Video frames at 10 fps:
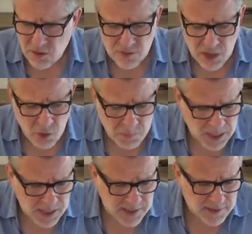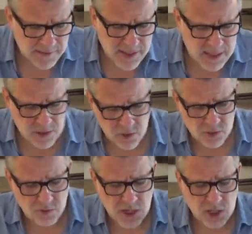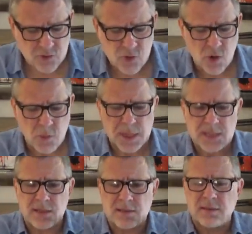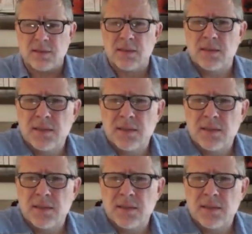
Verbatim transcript: On va en reparler. Donc voilà, je vous le représente.